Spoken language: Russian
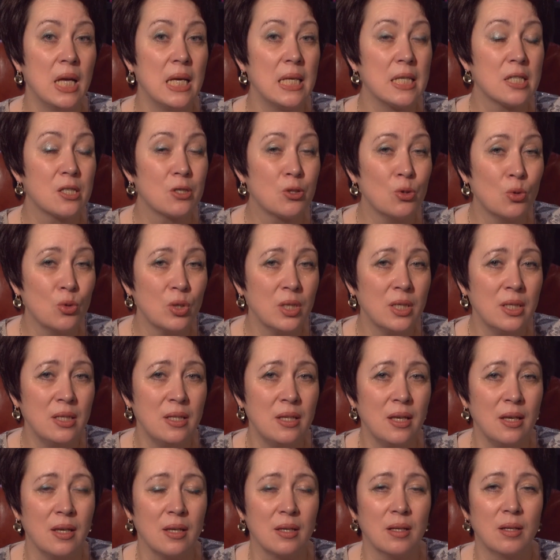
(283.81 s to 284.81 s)
40
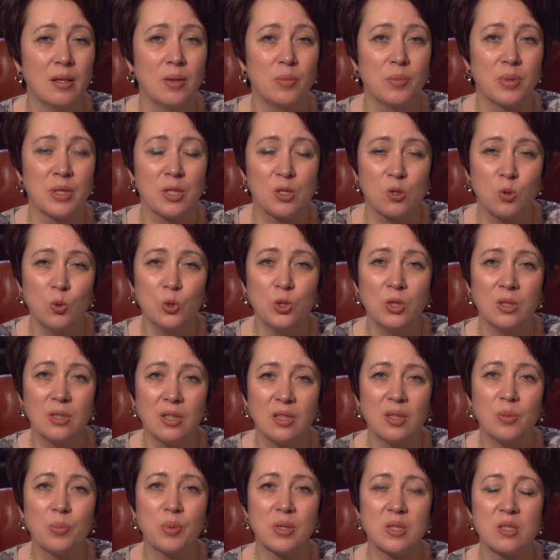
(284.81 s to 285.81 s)
дней происходит
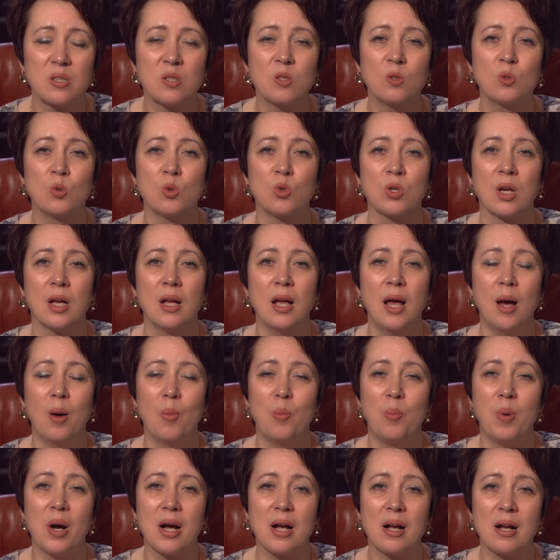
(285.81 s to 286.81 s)
эта процедура,
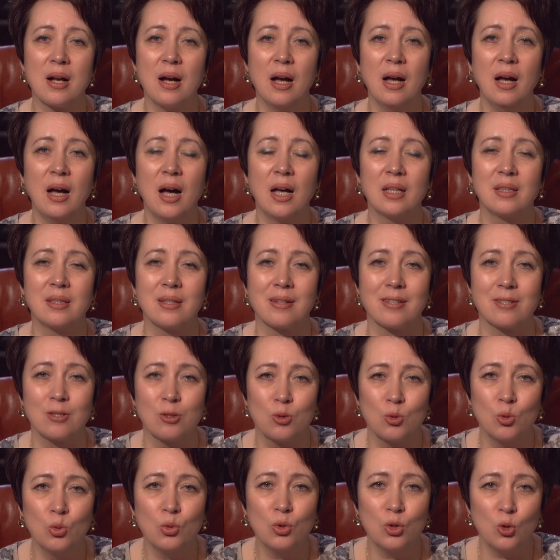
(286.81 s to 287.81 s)
пока
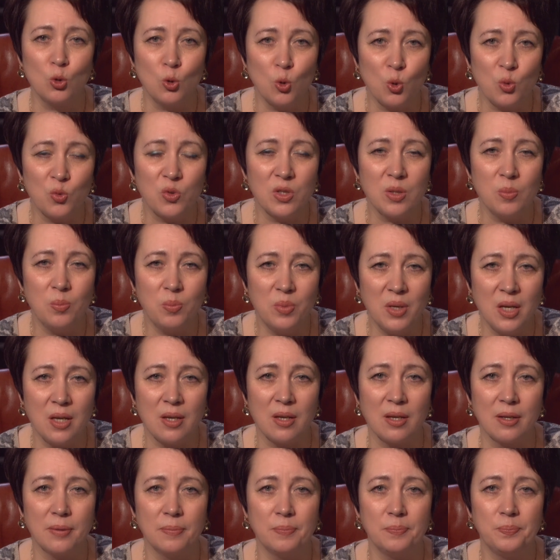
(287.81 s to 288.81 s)
отрастут новые
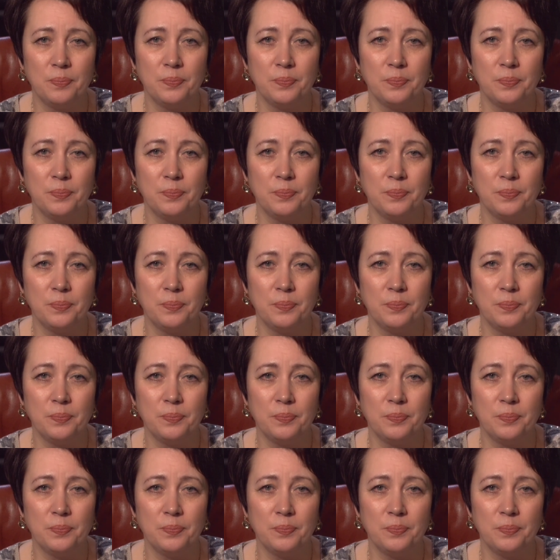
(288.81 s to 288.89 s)
перья.